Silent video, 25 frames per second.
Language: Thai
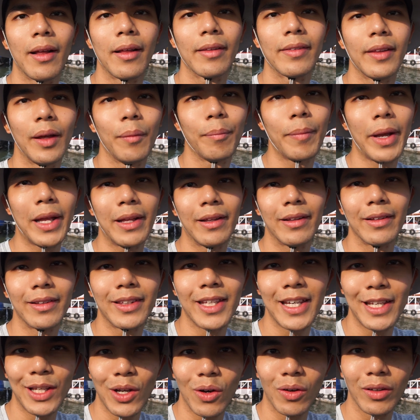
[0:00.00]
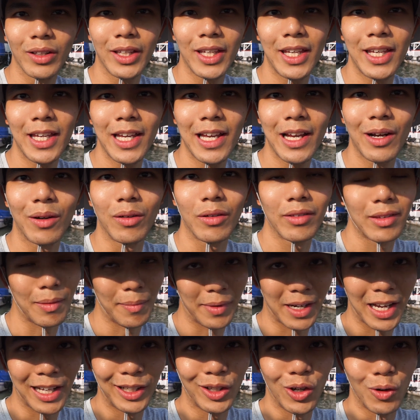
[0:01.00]
ซึ่งเป็นที่ท่องเที่ยว
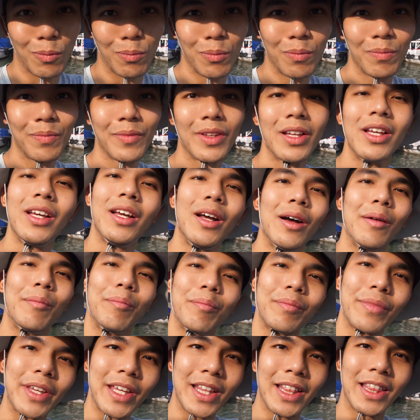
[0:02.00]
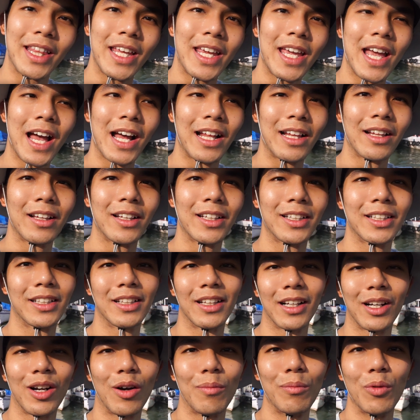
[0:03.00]
สำคัญของอินเดีย
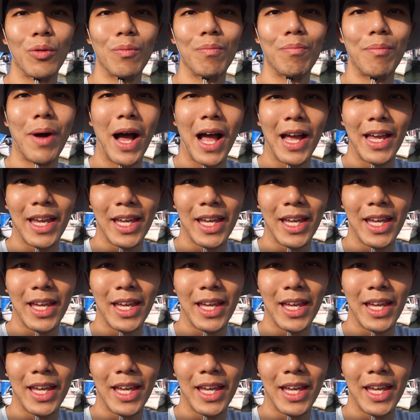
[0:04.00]
ของมุมไบ